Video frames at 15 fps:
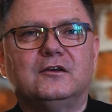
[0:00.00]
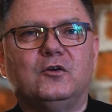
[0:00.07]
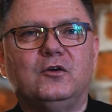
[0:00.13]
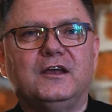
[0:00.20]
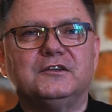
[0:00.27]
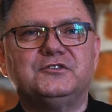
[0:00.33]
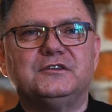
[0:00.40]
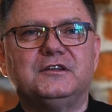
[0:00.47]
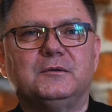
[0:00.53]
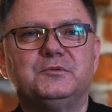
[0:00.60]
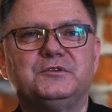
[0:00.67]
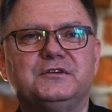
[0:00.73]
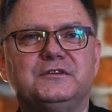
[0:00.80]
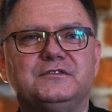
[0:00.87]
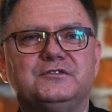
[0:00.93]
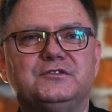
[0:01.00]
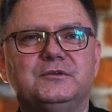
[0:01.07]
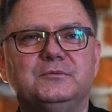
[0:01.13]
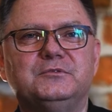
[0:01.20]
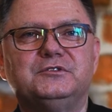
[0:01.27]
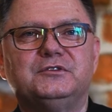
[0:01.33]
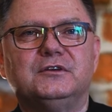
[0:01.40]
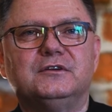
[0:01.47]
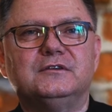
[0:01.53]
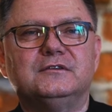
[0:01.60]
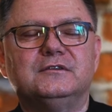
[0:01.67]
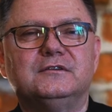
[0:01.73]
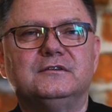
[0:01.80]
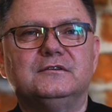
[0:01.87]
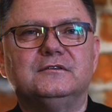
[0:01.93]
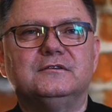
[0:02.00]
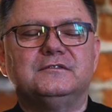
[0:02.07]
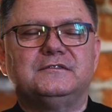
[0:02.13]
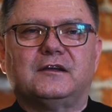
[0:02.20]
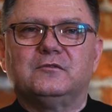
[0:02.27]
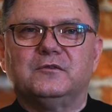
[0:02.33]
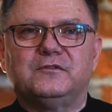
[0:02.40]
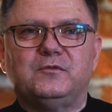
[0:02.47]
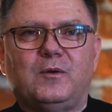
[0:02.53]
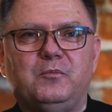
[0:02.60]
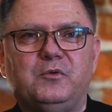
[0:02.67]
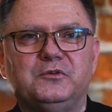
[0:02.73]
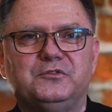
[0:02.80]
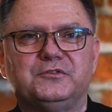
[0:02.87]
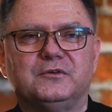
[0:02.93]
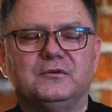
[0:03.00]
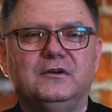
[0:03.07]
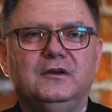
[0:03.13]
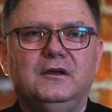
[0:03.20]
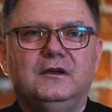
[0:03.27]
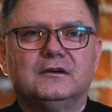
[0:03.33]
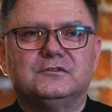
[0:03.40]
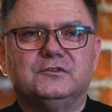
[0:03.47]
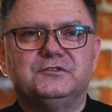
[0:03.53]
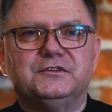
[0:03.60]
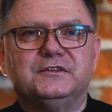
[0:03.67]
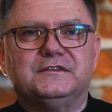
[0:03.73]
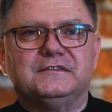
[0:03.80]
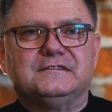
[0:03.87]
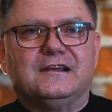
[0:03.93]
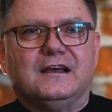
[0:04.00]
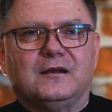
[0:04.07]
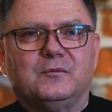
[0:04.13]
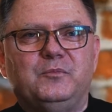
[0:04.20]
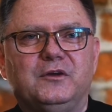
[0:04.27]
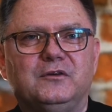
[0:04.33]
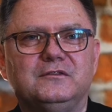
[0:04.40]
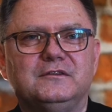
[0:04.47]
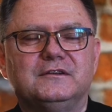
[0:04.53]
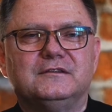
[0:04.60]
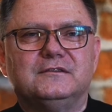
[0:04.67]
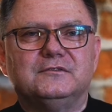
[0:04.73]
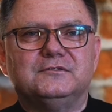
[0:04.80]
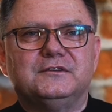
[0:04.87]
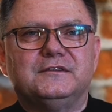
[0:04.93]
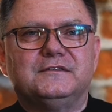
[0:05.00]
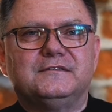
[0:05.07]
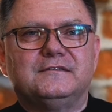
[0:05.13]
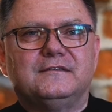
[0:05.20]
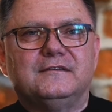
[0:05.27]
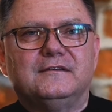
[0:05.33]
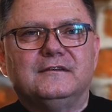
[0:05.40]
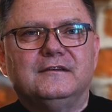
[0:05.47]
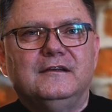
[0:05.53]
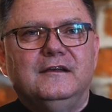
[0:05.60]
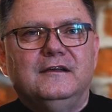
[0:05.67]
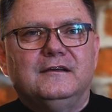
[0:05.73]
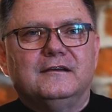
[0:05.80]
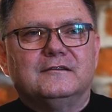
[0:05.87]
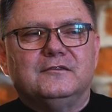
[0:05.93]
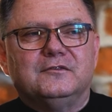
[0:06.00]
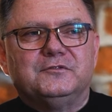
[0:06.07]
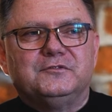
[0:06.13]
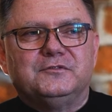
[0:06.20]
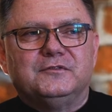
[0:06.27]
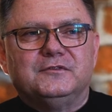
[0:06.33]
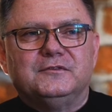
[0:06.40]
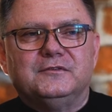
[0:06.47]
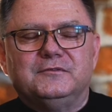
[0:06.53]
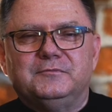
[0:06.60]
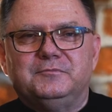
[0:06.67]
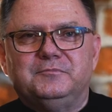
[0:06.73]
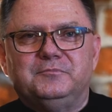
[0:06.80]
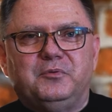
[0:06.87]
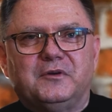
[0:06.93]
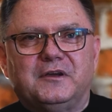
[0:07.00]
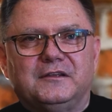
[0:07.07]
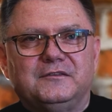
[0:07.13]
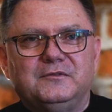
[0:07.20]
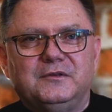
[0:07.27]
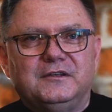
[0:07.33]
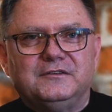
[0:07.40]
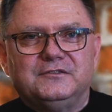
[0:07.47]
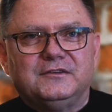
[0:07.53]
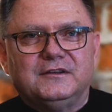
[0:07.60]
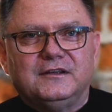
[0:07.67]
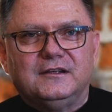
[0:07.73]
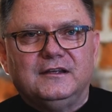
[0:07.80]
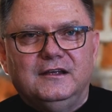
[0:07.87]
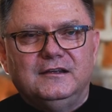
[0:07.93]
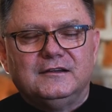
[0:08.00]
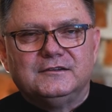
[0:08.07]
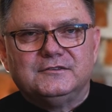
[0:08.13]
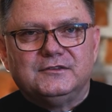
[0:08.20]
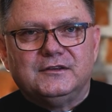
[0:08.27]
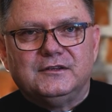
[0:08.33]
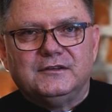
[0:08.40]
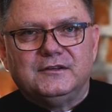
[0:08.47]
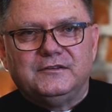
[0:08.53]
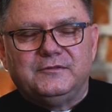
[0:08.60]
kojarzy nam się z czymś, e, z taką słabością. Ktoś jest zgarbiony, ktoś, jest, e, ktoś e, pokazuje, że, że